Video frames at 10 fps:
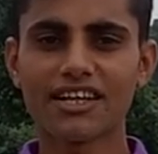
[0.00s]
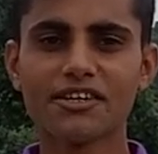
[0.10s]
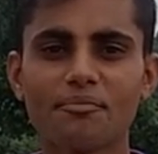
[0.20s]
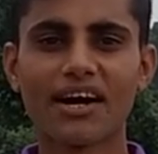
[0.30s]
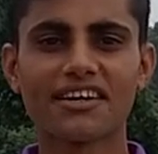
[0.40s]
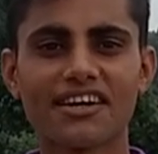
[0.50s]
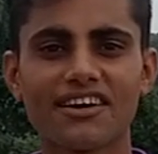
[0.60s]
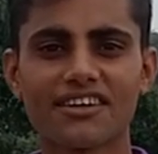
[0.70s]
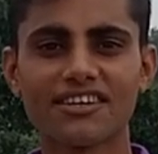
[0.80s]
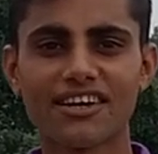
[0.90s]
आज ही भाग के
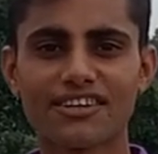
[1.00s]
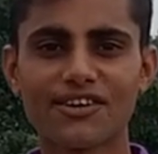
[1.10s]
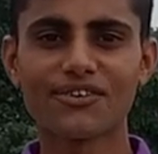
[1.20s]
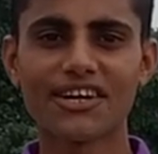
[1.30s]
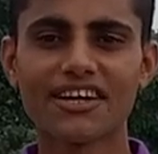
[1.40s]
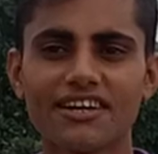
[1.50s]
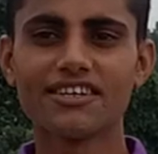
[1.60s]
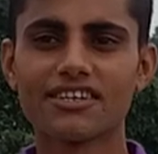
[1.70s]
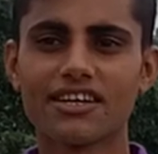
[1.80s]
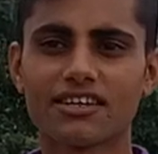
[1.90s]
घर चला जाऊँ क्या
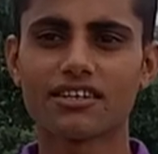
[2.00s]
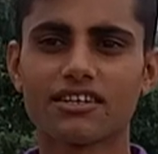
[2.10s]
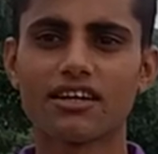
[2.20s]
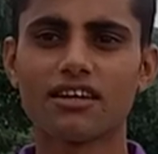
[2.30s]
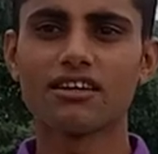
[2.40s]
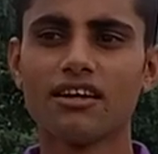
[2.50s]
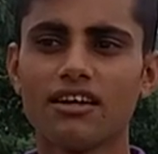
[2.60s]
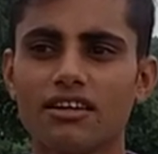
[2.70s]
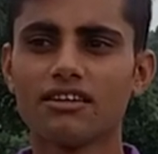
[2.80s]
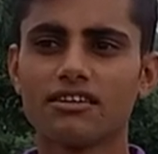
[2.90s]
ऐसा लगता था
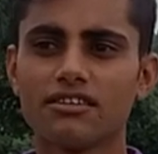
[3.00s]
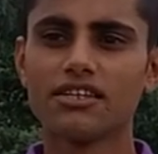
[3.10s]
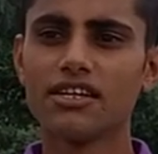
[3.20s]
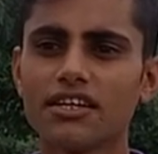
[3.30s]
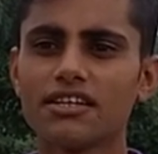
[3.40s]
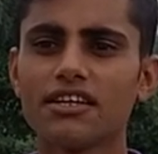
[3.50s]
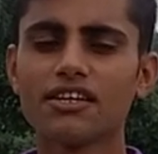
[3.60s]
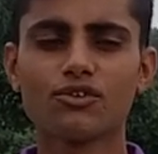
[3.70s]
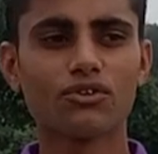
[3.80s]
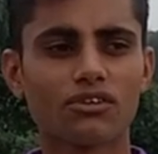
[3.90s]
धीरे
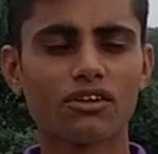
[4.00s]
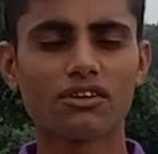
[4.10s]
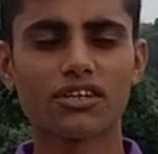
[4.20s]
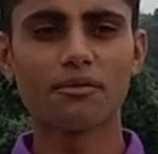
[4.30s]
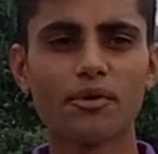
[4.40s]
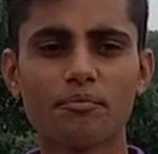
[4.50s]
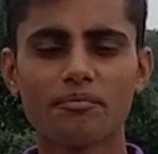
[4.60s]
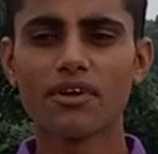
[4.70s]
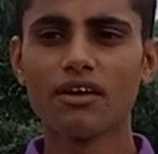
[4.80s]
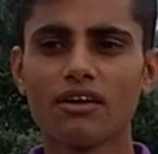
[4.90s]
धीरे दोस्त लोगों से भी
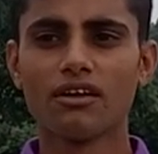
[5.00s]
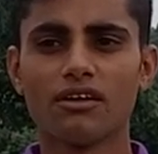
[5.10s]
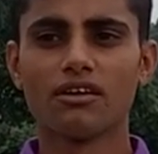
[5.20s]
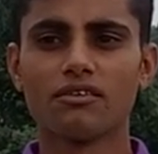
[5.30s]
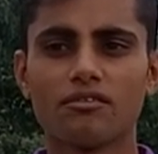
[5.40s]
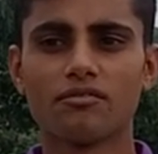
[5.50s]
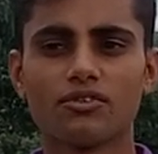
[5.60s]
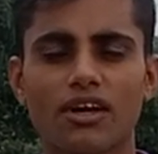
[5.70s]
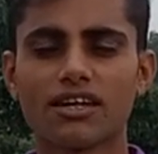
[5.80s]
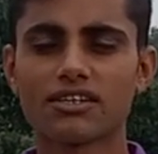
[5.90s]

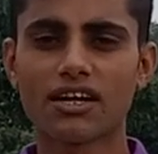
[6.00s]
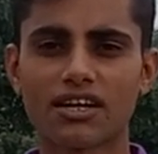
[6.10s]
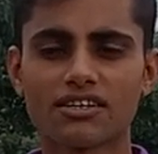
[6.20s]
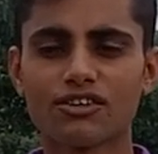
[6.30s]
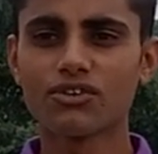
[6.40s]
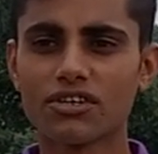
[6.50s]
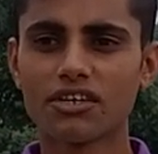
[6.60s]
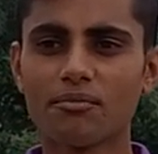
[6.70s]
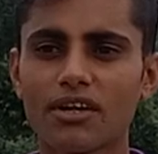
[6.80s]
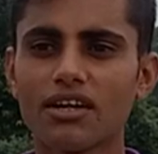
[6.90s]
अच्छा खासा
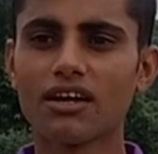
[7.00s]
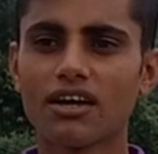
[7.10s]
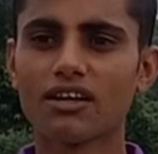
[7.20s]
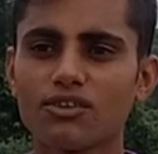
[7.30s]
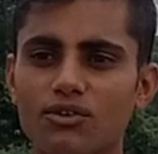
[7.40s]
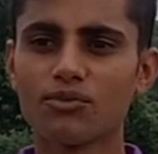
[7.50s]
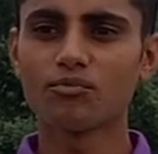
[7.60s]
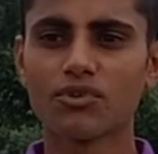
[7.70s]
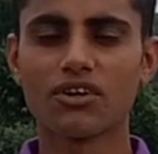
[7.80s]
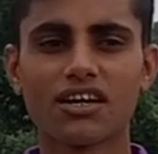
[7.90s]
दोस्ती बनने लगा तो
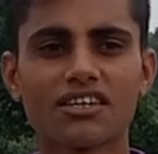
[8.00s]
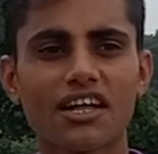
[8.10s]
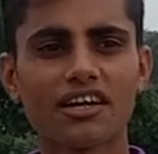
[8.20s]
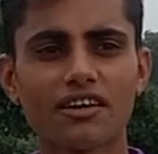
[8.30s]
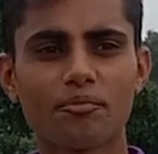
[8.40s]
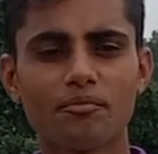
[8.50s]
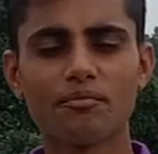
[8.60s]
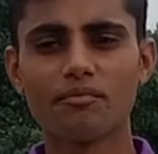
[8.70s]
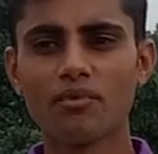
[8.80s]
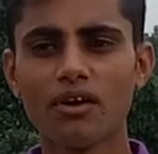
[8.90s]
घर जाने का
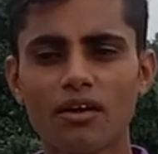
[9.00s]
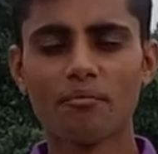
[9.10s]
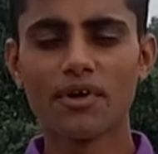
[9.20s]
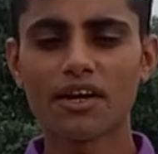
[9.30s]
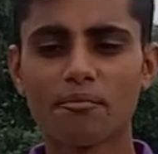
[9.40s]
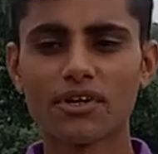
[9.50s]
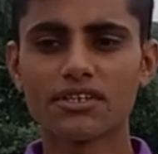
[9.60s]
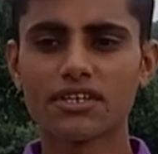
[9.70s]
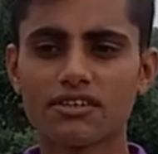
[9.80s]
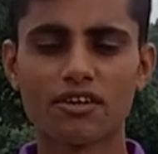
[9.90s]
मेरा मन
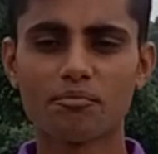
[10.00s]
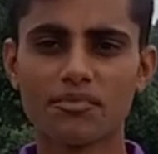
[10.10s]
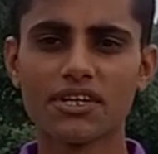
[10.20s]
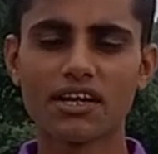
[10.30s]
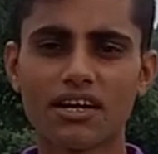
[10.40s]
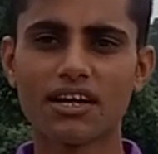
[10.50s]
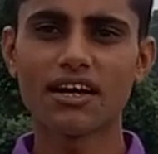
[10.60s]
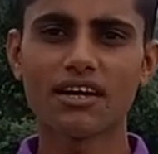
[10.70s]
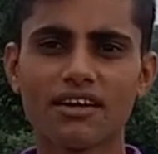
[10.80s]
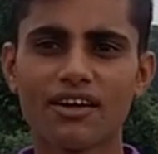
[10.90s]
से सब निकल
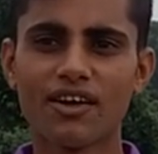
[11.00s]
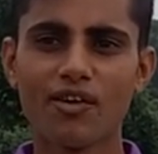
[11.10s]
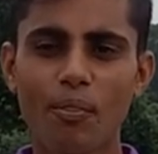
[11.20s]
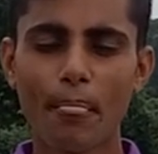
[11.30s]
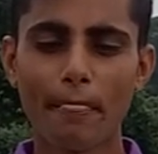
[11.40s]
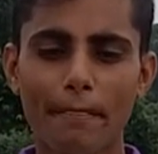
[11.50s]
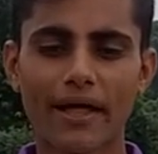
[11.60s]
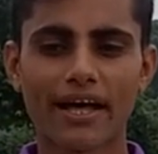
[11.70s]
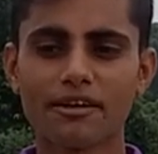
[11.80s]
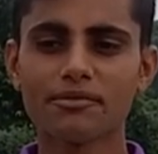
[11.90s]
गया
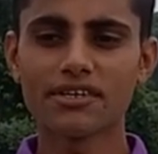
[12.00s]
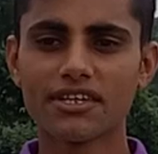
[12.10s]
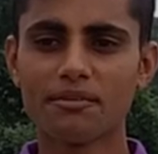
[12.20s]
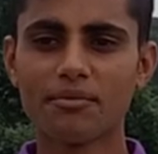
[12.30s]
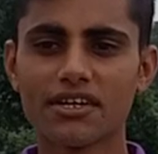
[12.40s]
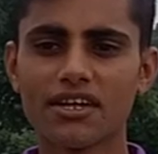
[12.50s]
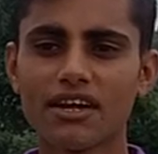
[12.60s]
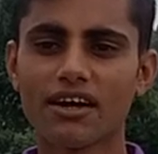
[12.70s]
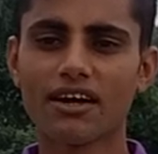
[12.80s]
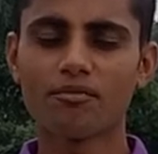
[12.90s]
आराम से इधर बैठने
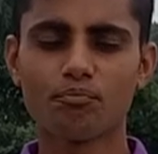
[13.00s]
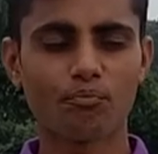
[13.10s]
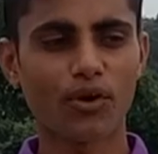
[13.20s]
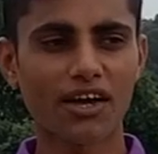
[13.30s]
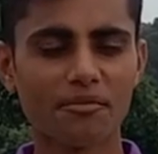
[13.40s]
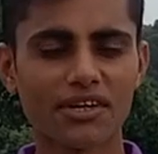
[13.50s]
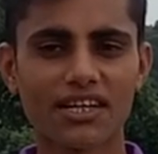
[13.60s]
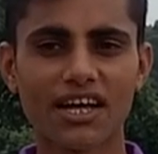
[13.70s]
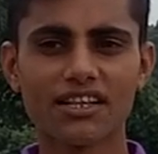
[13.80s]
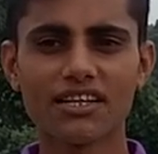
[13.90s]
लगा पढ़ाई में
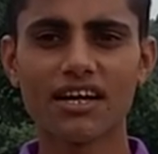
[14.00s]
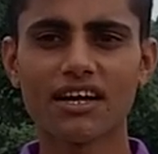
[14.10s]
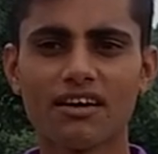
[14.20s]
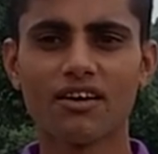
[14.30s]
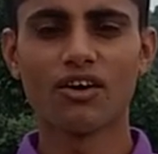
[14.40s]
ध्यान दिया